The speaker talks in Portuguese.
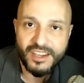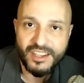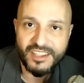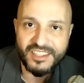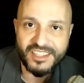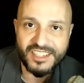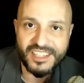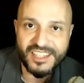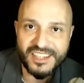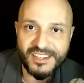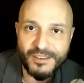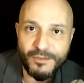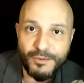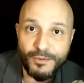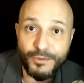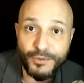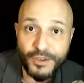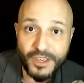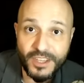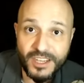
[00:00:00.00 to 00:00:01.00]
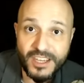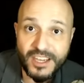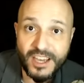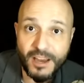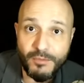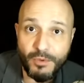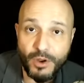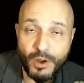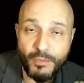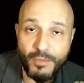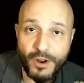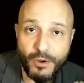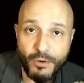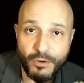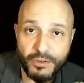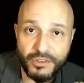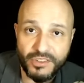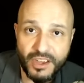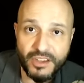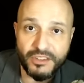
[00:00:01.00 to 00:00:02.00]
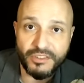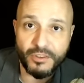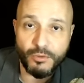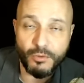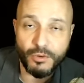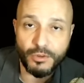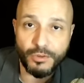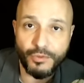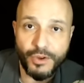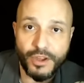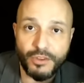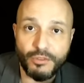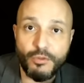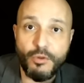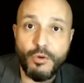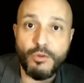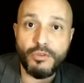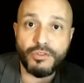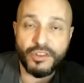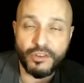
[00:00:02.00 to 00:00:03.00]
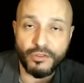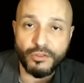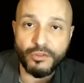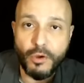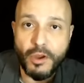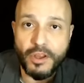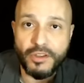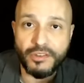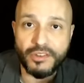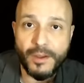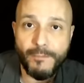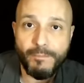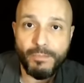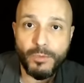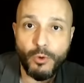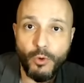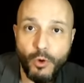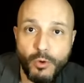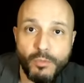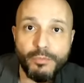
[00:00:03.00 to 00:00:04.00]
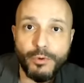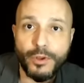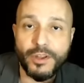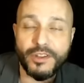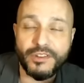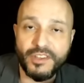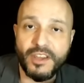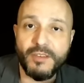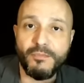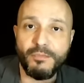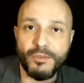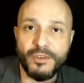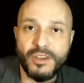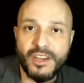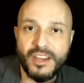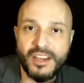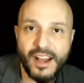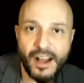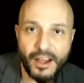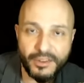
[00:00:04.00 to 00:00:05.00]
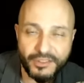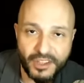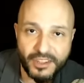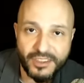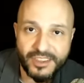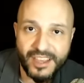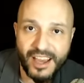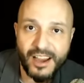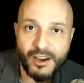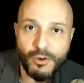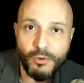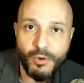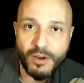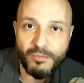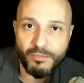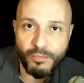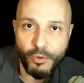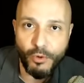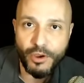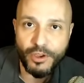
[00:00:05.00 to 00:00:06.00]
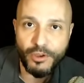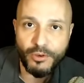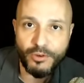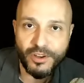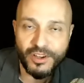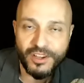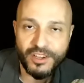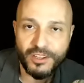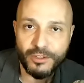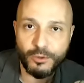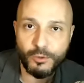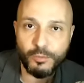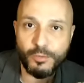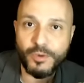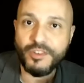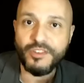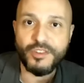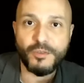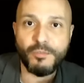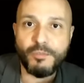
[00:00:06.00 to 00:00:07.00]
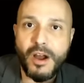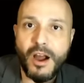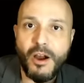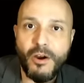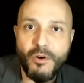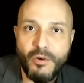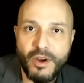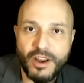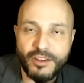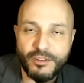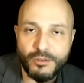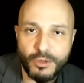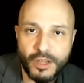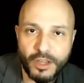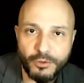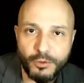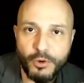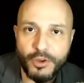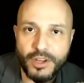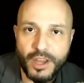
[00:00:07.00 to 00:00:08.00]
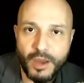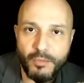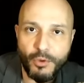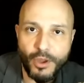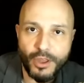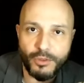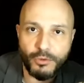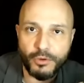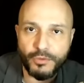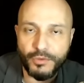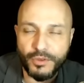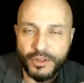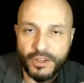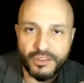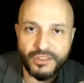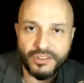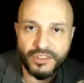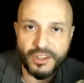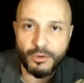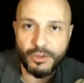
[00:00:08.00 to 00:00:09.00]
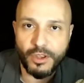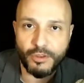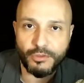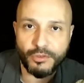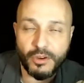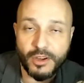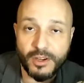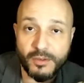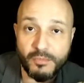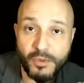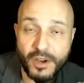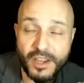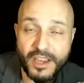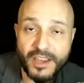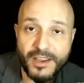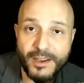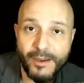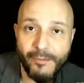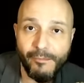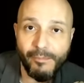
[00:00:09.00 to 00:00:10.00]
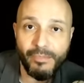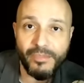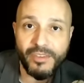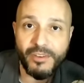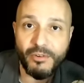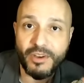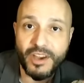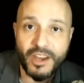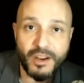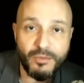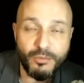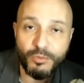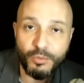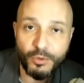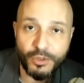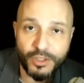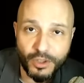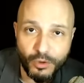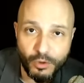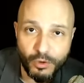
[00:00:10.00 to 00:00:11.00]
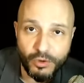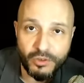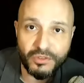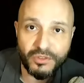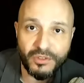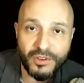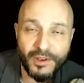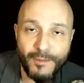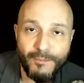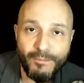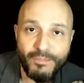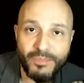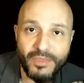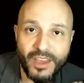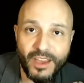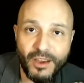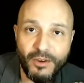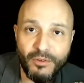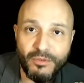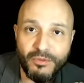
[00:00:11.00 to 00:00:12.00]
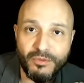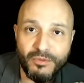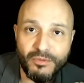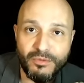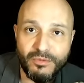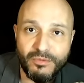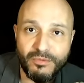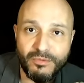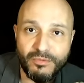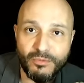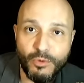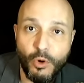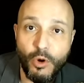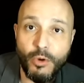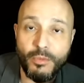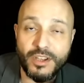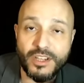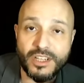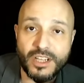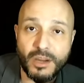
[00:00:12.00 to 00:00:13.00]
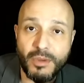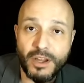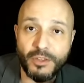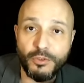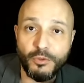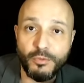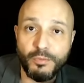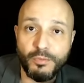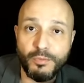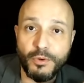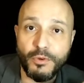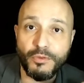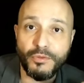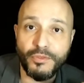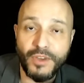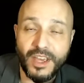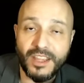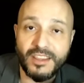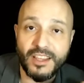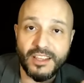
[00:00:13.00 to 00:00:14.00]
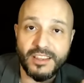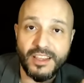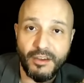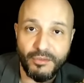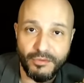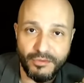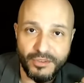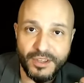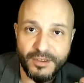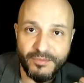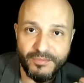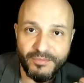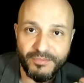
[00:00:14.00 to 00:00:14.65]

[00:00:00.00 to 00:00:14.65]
de ferir a própria consciência enquanto faz concessões, como por exemplo, aceitar o apoio do principal articulador e apoiador financeiro da sua campanha, que é um cara muito poderoso, é um homem chamado Profeta Davi.